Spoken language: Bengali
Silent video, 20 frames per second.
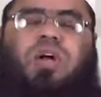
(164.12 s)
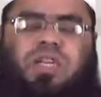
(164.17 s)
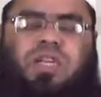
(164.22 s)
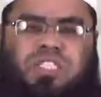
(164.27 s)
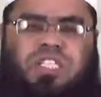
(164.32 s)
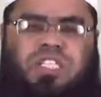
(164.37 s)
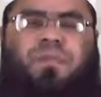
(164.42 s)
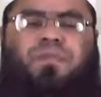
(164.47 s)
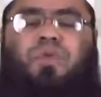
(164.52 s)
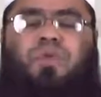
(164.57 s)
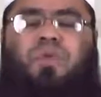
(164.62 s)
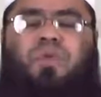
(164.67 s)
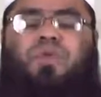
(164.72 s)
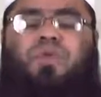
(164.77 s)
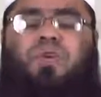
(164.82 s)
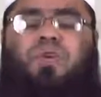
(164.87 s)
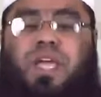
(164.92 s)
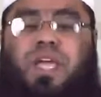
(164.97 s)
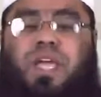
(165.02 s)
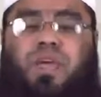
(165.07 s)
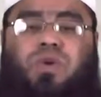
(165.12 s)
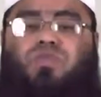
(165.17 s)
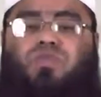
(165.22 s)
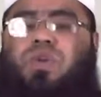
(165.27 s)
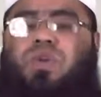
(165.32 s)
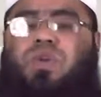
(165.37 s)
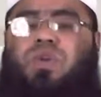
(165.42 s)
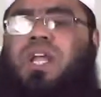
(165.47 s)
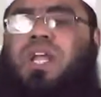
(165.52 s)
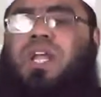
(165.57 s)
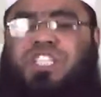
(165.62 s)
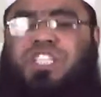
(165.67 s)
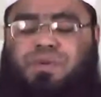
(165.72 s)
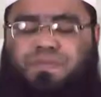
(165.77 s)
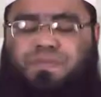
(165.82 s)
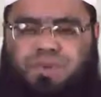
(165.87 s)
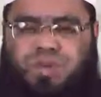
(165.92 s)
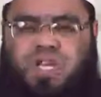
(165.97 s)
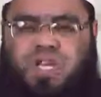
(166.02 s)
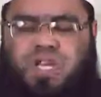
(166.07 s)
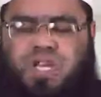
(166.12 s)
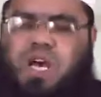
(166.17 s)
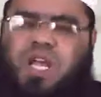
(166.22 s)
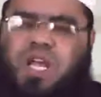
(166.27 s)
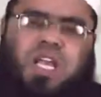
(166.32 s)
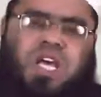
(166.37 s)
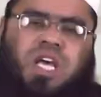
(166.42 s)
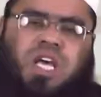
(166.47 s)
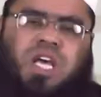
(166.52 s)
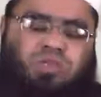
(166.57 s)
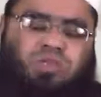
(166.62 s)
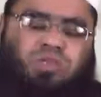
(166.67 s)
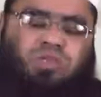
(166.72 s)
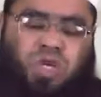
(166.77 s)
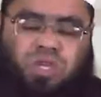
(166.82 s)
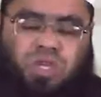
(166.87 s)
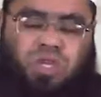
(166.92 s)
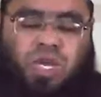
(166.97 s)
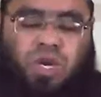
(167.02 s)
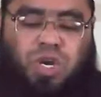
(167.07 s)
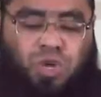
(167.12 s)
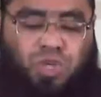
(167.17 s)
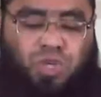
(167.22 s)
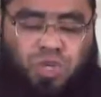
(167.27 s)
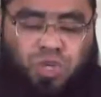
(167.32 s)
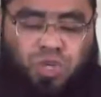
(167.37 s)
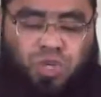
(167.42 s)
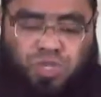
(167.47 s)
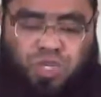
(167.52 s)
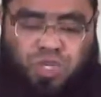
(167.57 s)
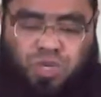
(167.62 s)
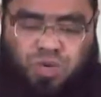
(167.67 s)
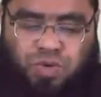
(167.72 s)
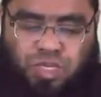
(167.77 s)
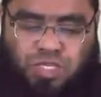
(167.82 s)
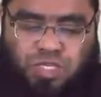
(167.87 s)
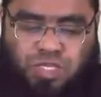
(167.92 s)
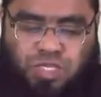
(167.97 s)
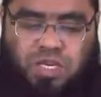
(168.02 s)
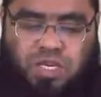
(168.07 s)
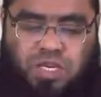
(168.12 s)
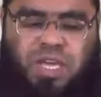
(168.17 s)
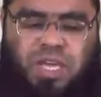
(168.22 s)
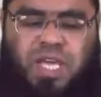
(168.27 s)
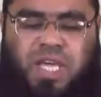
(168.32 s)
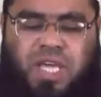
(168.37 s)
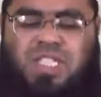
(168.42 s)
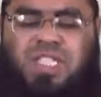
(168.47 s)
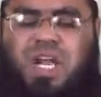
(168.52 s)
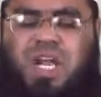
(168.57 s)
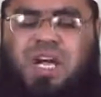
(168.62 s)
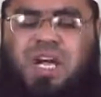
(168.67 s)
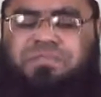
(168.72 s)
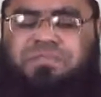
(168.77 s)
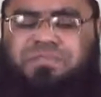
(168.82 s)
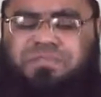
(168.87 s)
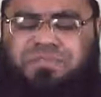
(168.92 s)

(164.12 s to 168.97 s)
কিতাবগুলো এই কোরআন আসার পরে আল্লাহ সুবাহতাল্লাহ রহিত ঘোষণা করেছেন এছাড়া